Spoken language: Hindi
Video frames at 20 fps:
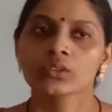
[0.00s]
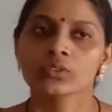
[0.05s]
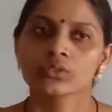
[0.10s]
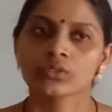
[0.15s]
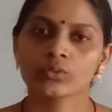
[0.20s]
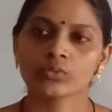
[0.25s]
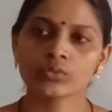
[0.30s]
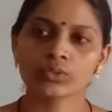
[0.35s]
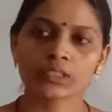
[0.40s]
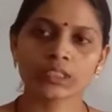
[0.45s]

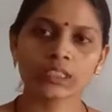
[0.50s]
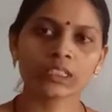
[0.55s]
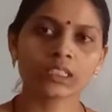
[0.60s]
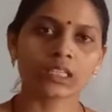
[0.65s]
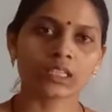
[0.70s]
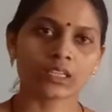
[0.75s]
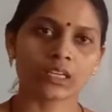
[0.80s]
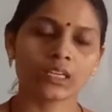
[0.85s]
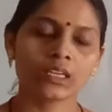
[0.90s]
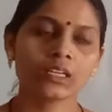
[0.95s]
तो उसी
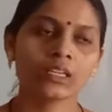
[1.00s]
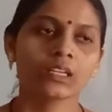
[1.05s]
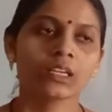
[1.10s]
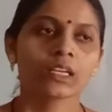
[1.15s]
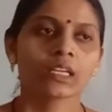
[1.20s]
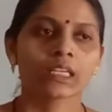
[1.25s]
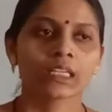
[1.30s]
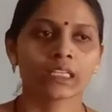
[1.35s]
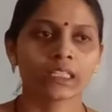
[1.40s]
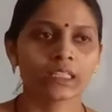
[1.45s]
तरह
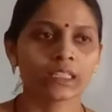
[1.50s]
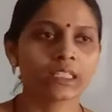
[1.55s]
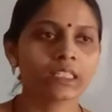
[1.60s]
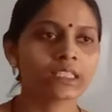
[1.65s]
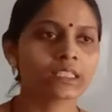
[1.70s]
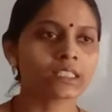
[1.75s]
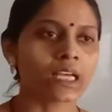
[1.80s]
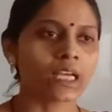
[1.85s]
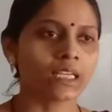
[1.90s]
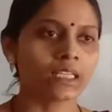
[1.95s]

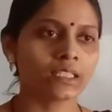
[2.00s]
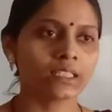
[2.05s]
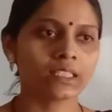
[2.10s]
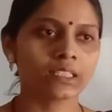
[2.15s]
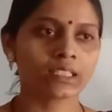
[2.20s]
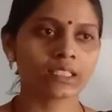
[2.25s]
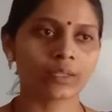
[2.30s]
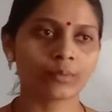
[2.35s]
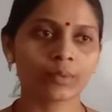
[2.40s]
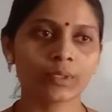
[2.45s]
हिंदी
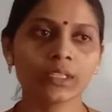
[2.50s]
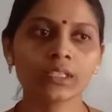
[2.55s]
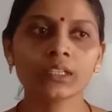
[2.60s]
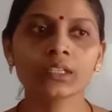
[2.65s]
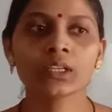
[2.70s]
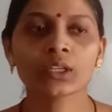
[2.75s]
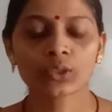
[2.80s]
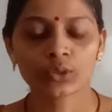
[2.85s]
साहित्य के भी